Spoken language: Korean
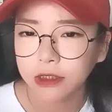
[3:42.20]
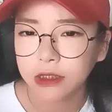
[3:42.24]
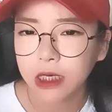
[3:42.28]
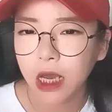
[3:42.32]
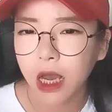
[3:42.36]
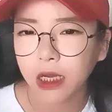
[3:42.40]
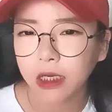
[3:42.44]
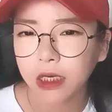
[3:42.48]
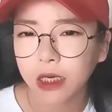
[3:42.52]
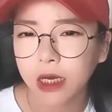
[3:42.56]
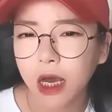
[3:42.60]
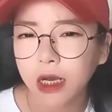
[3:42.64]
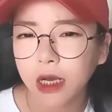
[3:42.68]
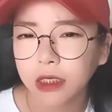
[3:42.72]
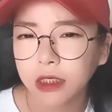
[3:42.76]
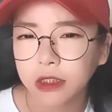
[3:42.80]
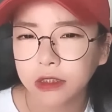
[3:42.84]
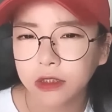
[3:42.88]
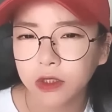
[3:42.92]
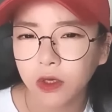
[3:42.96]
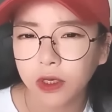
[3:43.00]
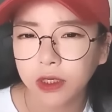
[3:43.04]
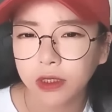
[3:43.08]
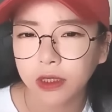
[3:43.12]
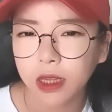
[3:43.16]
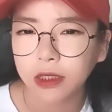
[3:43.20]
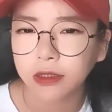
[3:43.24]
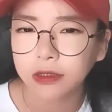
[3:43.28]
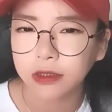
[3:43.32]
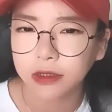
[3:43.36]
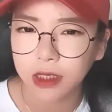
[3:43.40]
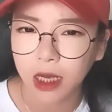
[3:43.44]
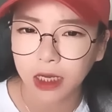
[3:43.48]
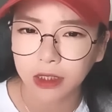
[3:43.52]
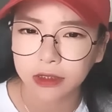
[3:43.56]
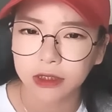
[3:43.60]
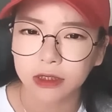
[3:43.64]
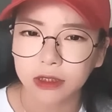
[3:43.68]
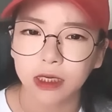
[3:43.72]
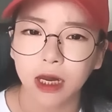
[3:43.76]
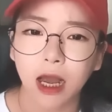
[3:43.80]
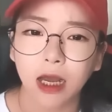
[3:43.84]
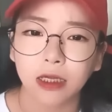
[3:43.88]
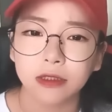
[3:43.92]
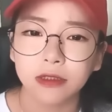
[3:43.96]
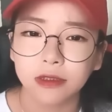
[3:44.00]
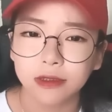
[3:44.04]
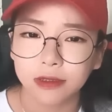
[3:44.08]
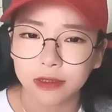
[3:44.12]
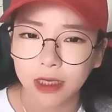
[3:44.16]
자기가 기절했다는 사실
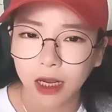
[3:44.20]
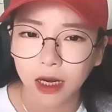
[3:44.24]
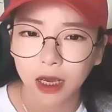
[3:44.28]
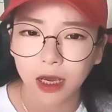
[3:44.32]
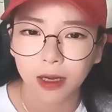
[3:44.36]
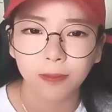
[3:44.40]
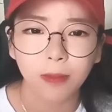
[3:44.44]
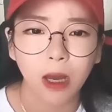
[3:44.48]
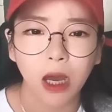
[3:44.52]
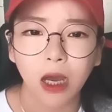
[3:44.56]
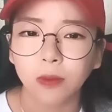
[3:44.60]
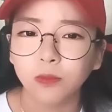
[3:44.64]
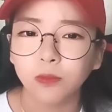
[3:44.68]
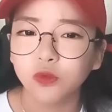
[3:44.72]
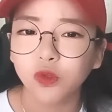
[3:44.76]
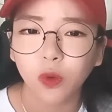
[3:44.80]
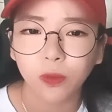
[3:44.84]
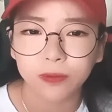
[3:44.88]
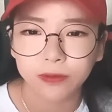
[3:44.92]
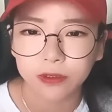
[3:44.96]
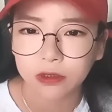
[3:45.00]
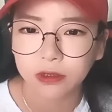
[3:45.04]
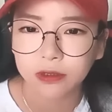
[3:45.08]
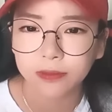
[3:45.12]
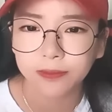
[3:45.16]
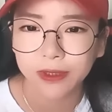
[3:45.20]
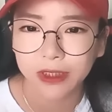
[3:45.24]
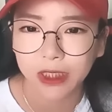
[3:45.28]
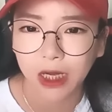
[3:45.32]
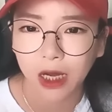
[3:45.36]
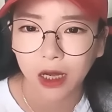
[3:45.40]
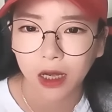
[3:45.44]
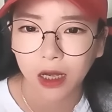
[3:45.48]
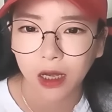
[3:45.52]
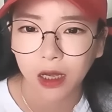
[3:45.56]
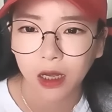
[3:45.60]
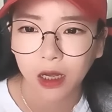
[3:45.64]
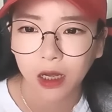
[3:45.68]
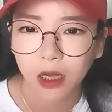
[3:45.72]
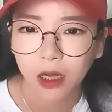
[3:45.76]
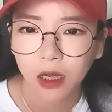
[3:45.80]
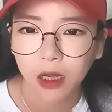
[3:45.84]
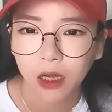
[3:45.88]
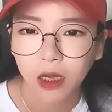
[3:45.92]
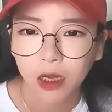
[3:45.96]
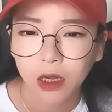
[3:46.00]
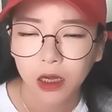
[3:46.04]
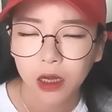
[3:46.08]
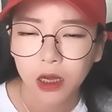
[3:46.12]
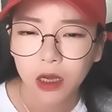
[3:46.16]
아는 사람 아무도 없었습니다.
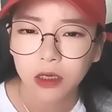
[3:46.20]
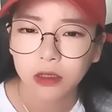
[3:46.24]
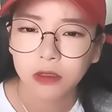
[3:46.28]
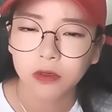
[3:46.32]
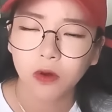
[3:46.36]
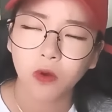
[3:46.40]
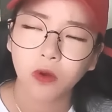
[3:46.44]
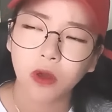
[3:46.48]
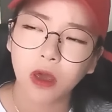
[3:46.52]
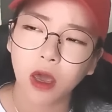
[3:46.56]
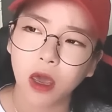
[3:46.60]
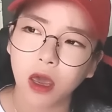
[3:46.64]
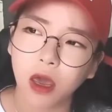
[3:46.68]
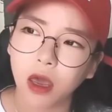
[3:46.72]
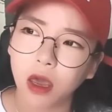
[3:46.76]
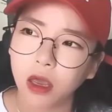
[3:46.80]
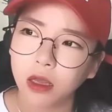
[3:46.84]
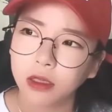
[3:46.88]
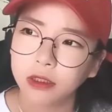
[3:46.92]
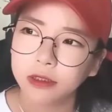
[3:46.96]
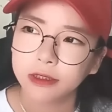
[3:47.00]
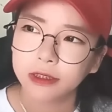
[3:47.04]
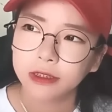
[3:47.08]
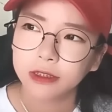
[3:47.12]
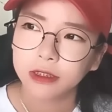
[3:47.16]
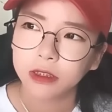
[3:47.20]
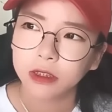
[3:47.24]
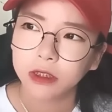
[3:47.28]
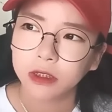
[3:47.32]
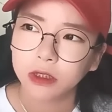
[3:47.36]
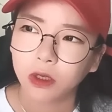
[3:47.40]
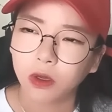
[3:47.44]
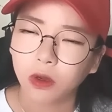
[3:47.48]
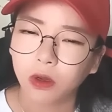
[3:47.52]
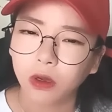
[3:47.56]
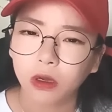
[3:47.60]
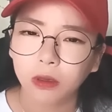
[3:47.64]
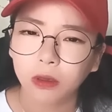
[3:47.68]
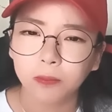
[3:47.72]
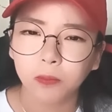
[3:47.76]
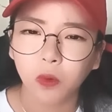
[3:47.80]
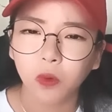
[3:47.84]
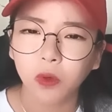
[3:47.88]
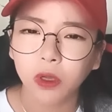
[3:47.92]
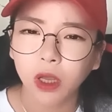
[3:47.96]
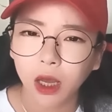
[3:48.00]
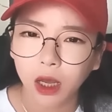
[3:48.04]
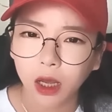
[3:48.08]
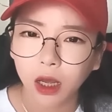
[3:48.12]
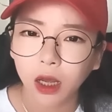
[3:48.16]
그렇게 아
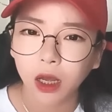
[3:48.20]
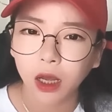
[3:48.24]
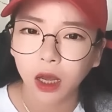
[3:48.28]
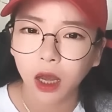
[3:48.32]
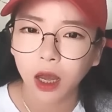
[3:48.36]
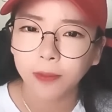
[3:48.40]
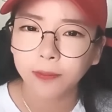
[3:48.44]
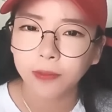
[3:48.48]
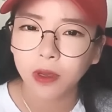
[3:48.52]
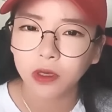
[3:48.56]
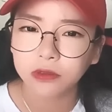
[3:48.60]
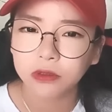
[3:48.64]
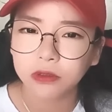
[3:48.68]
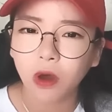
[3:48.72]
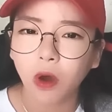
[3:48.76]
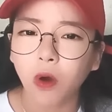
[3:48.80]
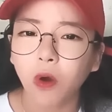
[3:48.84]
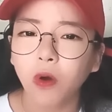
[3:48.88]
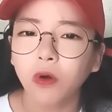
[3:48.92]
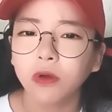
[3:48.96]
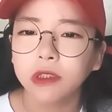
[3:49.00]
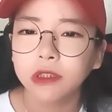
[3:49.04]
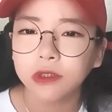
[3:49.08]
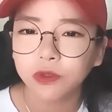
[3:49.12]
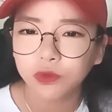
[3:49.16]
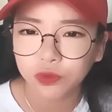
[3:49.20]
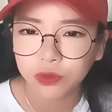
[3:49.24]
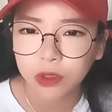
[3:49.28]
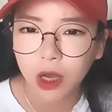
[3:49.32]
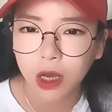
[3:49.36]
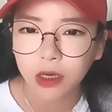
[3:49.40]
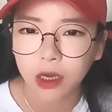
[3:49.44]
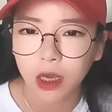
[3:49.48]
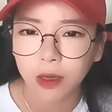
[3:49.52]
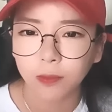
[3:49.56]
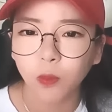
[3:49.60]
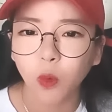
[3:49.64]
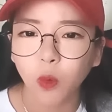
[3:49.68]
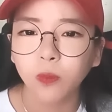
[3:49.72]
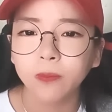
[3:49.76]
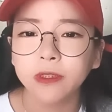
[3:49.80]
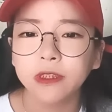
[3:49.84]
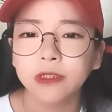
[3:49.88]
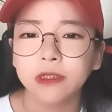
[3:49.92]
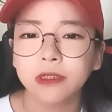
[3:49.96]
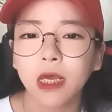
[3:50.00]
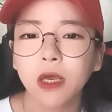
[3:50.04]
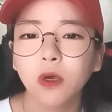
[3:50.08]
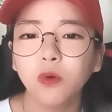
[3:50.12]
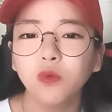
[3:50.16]
뭐야 하면서 어리숙하게
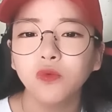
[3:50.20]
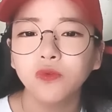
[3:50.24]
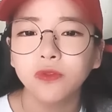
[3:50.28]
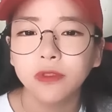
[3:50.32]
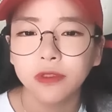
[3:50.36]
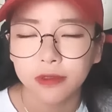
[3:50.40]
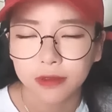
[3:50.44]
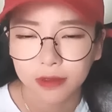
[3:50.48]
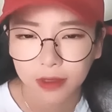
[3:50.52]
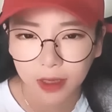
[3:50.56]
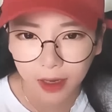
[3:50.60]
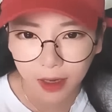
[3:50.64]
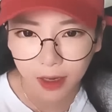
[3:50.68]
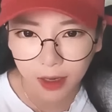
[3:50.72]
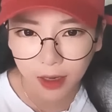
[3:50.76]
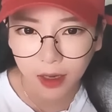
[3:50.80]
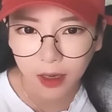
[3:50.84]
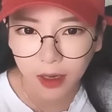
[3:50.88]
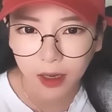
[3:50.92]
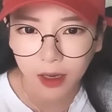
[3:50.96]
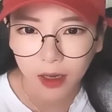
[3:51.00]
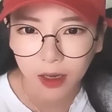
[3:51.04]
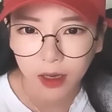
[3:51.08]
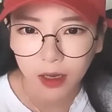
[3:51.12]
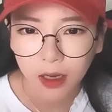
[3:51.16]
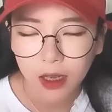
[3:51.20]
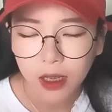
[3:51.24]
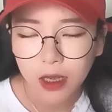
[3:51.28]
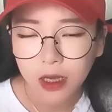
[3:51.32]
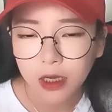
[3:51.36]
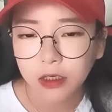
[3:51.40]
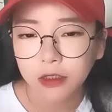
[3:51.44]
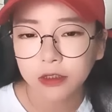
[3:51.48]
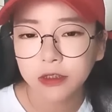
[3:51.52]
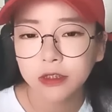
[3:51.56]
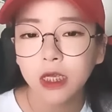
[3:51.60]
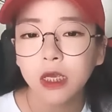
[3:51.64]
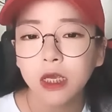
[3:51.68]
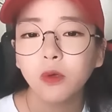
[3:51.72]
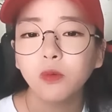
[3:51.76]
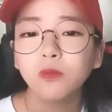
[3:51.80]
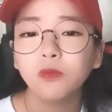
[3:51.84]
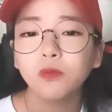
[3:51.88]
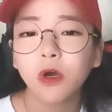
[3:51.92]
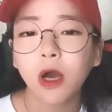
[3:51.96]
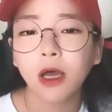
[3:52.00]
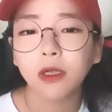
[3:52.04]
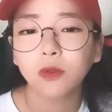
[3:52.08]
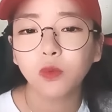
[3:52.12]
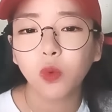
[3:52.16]
몸을 세우는데
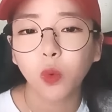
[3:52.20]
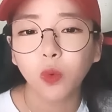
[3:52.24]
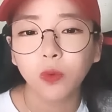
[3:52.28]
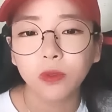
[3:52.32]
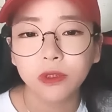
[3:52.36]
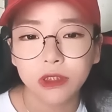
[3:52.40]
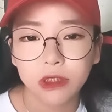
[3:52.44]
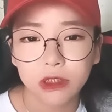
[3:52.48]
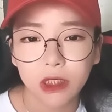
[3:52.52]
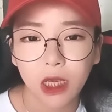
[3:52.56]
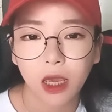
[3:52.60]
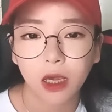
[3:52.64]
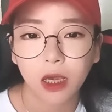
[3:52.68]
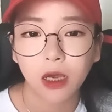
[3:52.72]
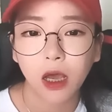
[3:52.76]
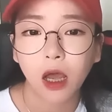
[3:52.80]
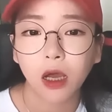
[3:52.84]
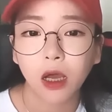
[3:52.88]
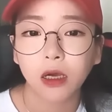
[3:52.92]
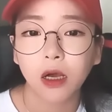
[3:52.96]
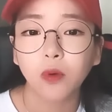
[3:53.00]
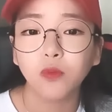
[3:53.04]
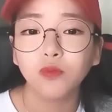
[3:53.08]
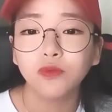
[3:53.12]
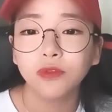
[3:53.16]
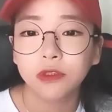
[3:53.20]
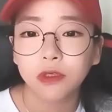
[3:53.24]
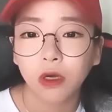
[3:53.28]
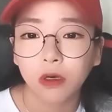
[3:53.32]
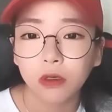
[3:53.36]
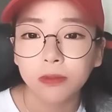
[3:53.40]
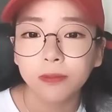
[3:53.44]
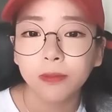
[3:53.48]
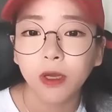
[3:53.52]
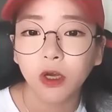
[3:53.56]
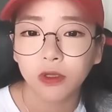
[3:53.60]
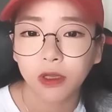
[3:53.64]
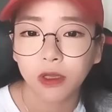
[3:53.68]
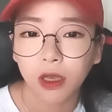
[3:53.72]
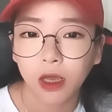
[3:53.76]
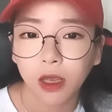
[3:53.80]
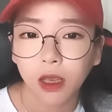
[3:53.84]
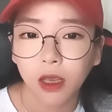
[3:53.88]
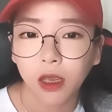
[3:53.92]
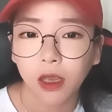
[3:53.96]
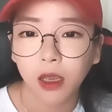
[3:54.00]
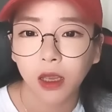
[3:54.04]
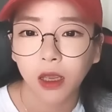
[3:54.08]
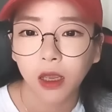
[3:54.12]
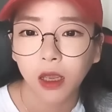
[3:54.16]
세움과 동시에 가까운
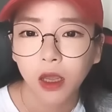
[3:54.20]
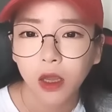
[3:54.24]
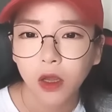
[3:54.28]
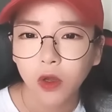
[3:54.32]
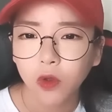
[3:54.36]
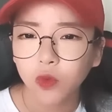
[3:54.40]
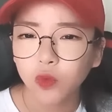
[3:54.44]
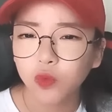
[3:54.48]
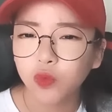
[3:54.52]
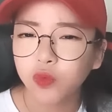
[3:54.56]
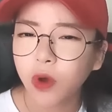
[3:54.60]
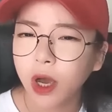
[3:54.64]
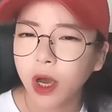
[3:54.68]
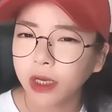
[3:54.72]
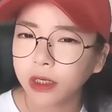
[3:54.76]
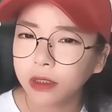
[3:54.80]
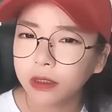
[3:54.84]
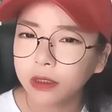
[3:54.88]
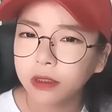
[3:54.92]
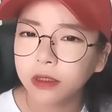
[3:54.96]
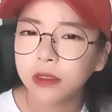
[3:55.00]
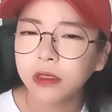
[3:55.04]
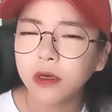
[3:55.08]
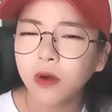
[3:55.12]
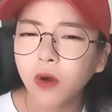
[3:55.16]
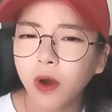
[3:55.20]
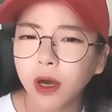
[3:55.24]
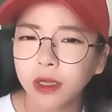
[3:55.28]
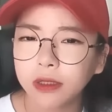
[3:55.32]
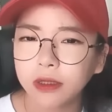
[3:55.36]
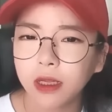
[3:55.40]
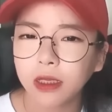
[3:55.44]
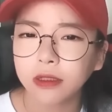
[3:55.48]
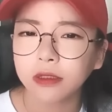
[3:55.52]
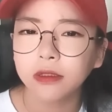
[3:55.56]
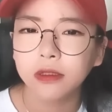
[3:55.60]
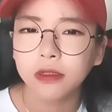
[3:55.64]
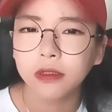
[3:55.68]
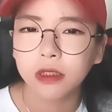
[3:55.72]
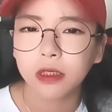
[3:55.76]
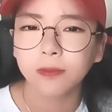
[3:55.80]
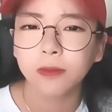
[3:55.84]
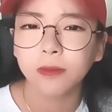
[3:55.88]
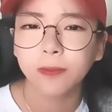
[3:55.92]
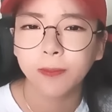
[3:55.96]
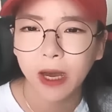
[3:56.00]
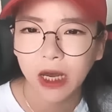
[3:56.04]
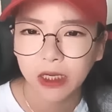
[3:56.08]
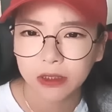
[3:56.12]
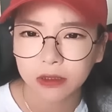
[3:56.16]
정면에 누가 있는 것 같다는
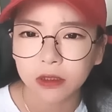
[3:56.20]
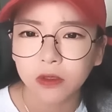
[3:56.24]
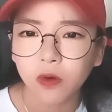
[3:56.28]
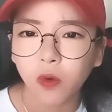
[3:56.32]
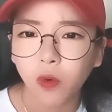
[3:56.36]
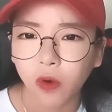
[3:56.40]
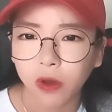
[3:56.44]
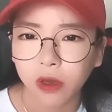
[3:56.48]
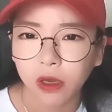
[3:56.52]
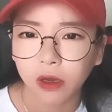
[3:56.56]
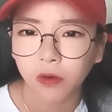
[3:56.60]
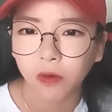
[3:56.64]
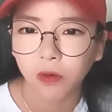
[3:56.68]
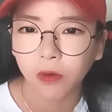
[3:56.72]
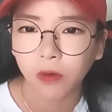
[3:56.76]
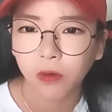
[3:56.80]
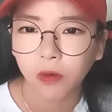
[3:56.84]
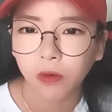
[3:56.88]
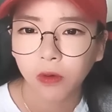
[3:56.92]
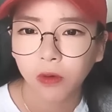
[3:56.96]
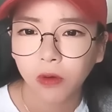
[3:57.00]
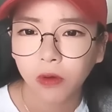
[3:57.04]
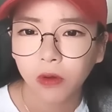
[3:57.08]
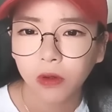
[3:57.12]
느낌을 받은 거예요.